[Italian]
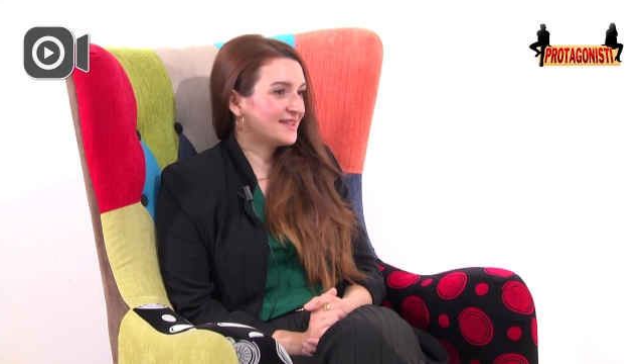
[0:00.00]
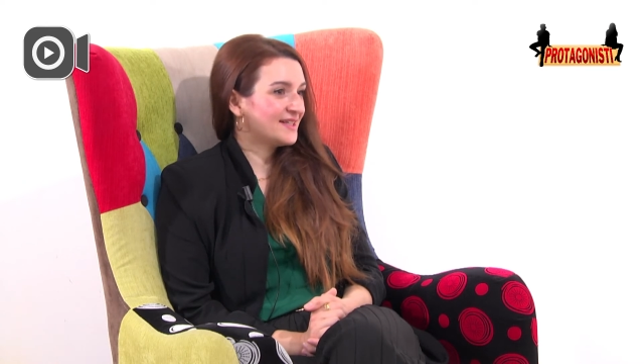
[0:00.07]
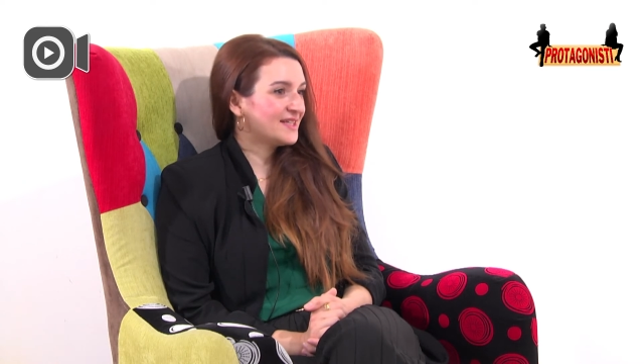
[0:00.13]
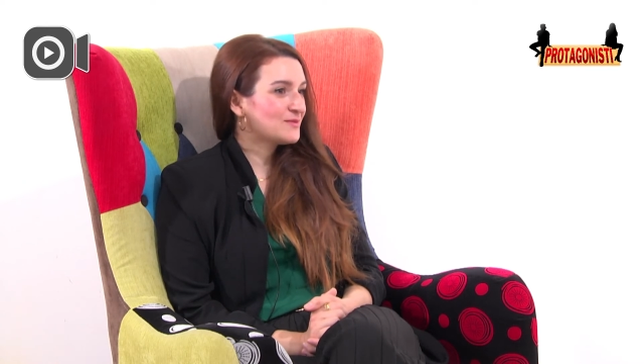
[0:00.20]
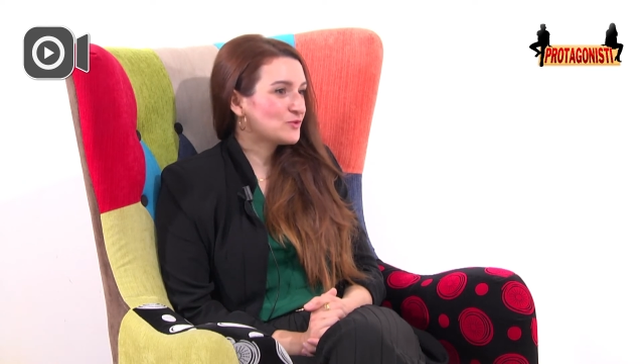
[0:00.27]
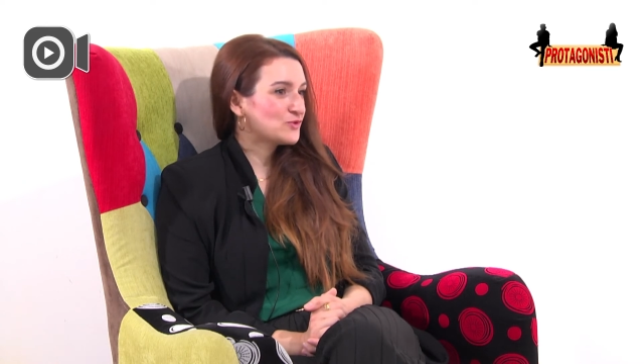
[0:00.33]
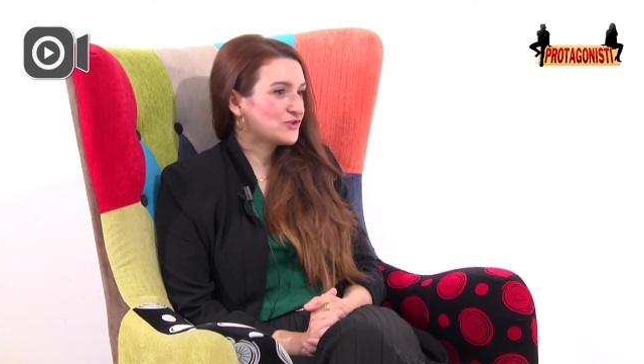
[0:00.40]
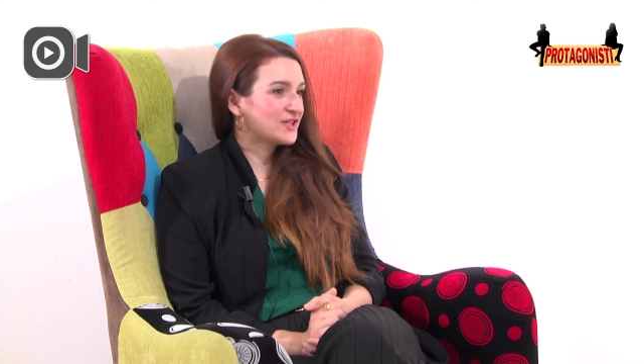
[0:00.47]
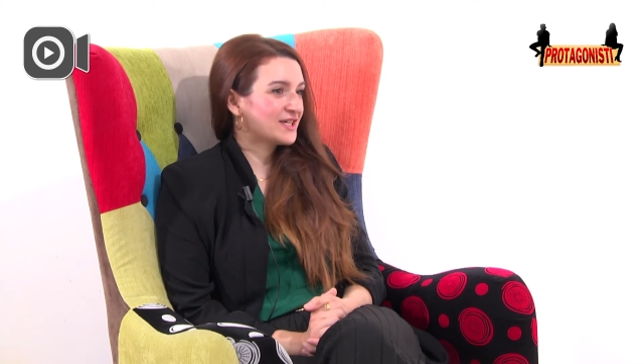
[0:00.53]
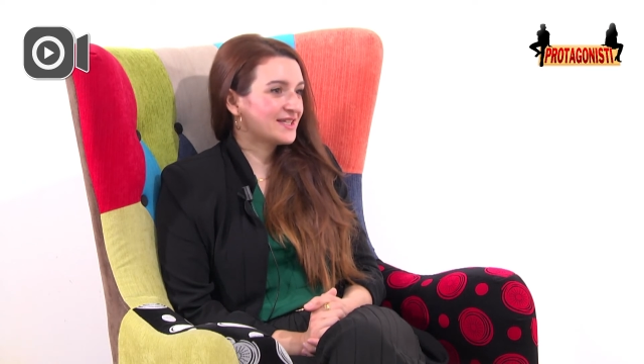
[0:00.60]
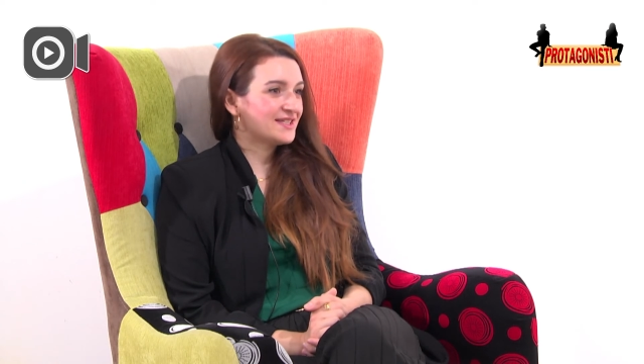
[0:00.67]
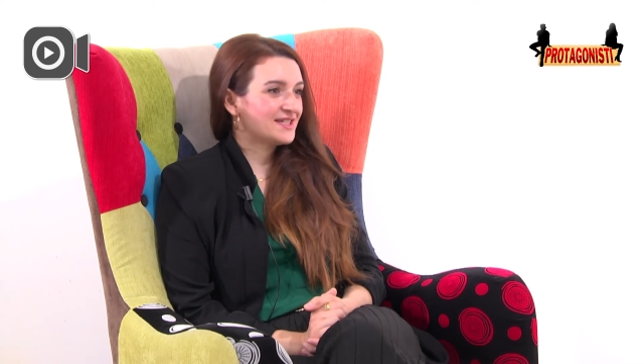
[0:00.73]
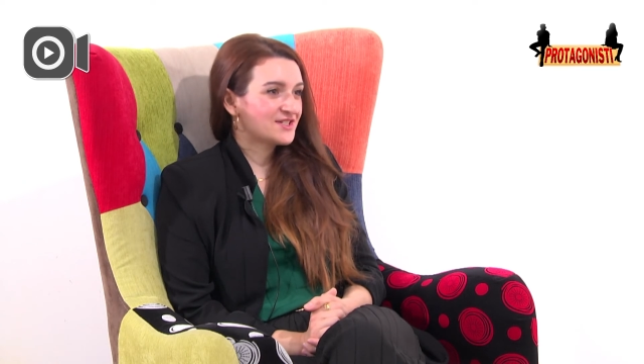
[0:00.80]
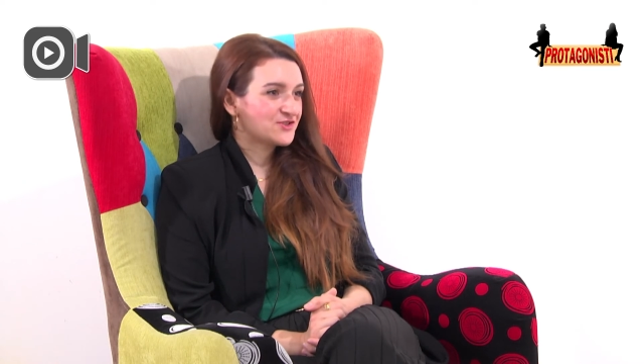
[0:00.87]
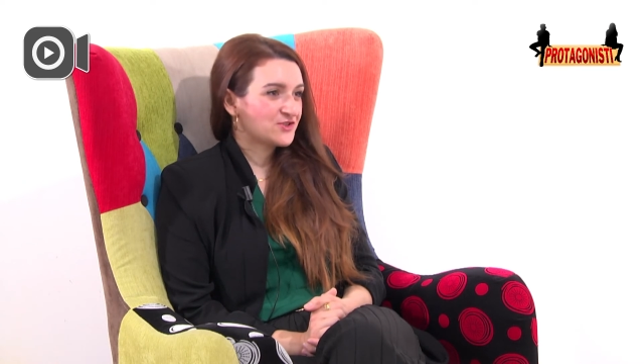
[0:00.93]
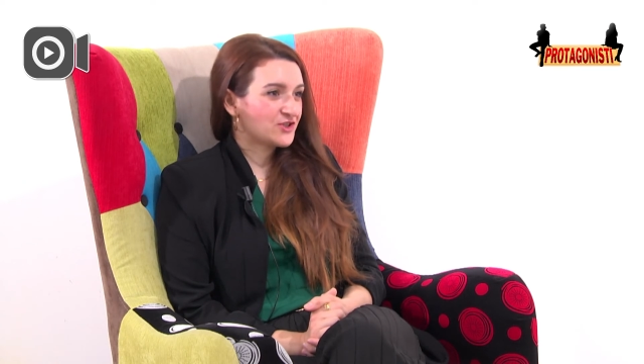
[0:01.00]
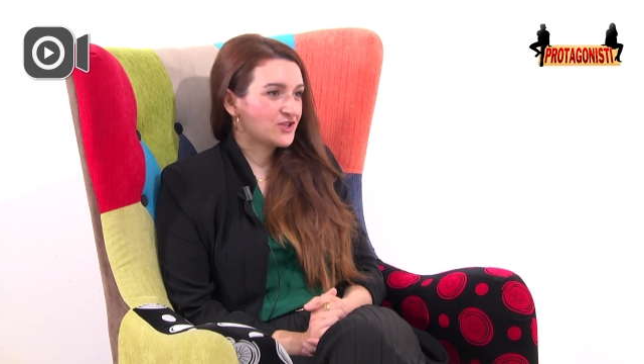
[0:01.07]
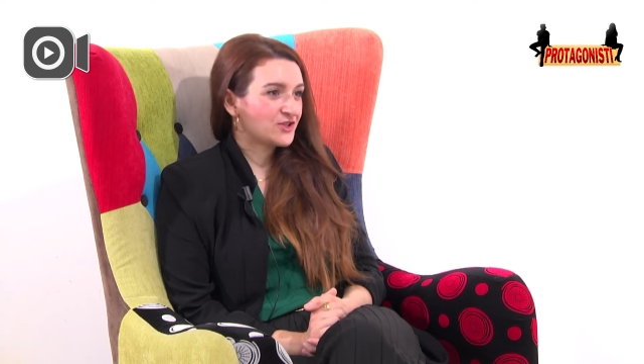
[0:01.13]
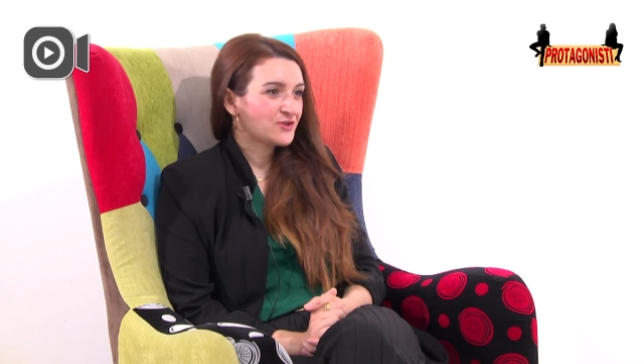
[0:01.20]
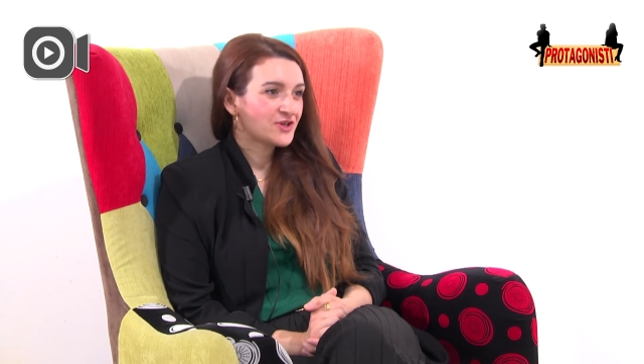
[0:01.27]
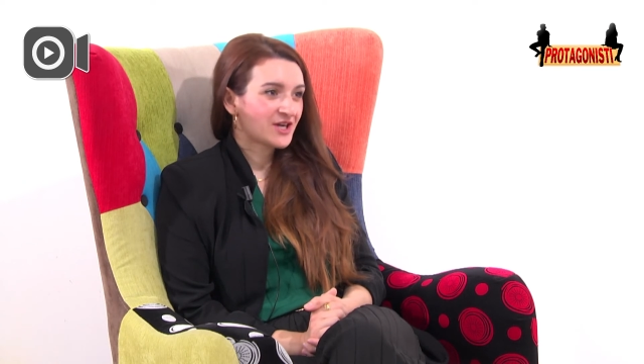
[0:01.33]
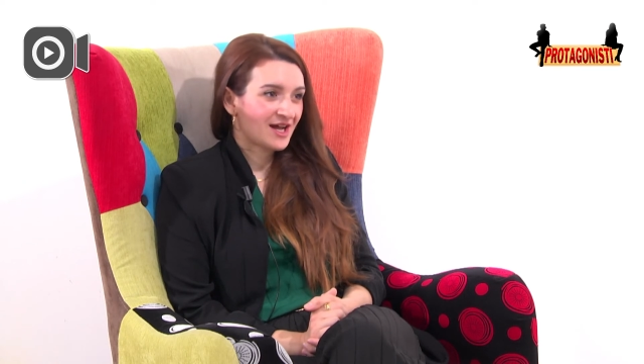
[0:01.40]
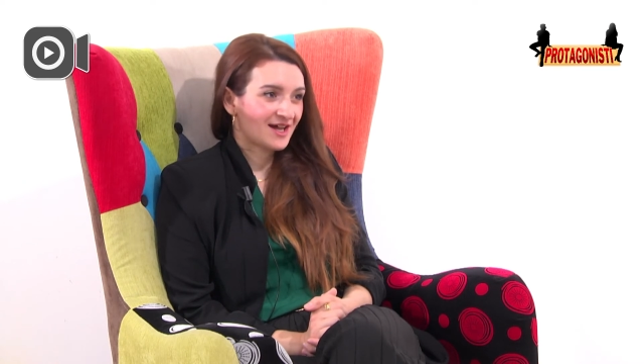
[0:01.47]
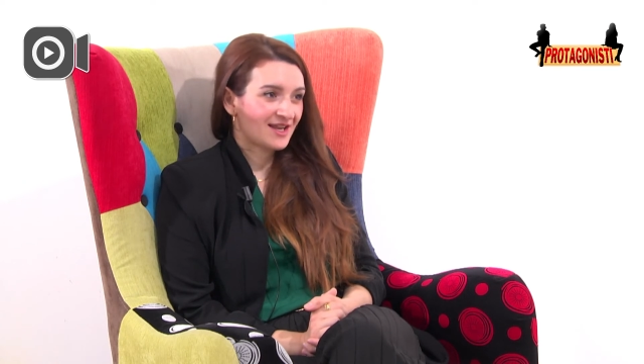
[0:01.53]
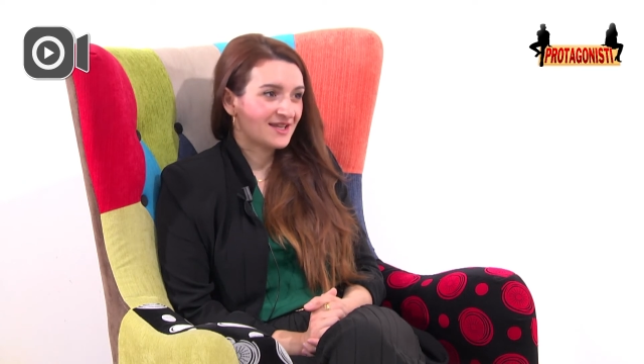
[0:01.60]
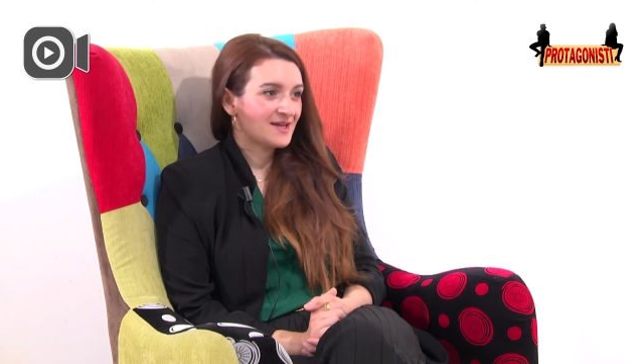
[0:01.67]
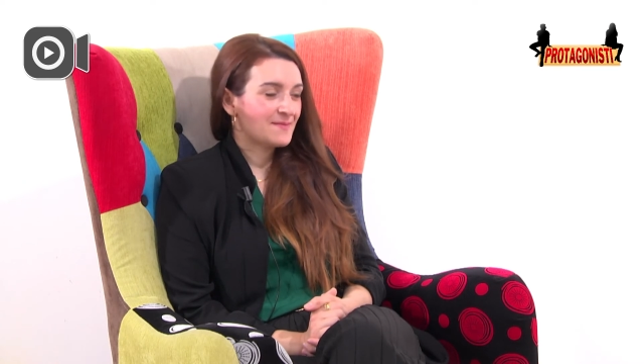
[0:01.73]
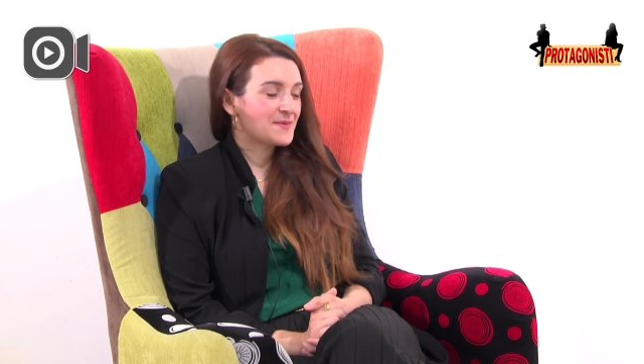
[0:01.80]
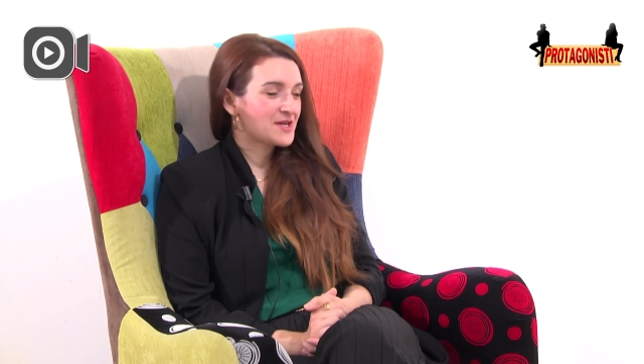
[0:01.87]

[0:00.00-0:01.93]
della musica e direzione corale